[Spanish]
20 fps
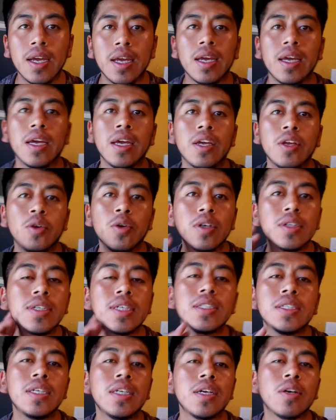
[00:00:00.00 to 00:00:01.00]
Eh, yo es
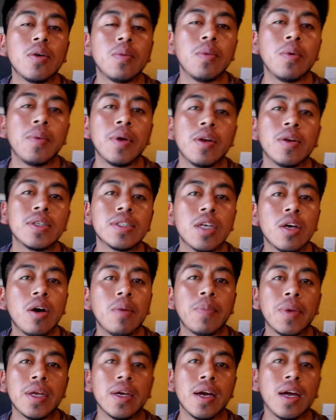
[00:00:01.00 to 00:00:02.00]
así como me lo he estado
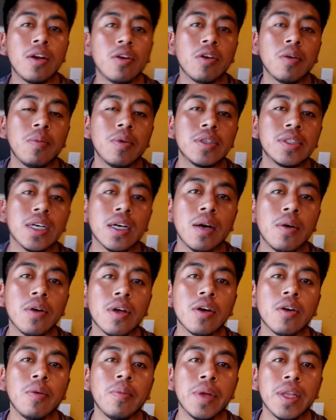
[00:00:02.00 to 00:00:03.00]
aplicando, como les acabo
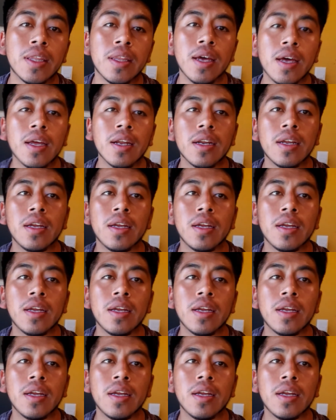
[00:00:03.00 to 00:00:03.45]
de comentar,